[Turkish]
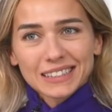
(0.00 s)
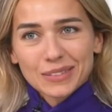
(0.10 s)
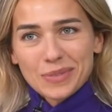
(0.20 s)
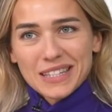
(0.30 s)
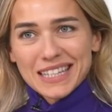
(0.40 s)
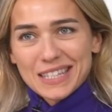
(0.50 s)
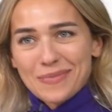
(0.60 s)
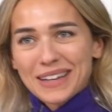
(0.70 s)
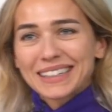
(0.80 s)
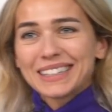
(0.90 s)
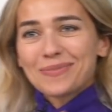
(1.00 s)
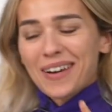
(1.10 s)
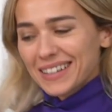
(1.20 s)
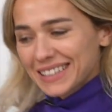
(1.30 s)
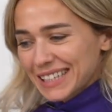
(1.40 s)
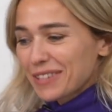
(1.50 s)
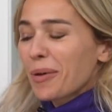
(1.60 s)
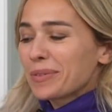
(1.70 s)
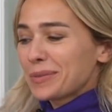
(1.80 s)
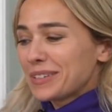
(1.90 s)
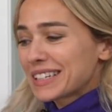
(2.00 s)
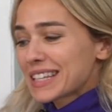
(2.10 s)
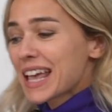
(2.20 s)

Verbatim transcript: da ılınması için bekledim. Artık devam edebiliriz.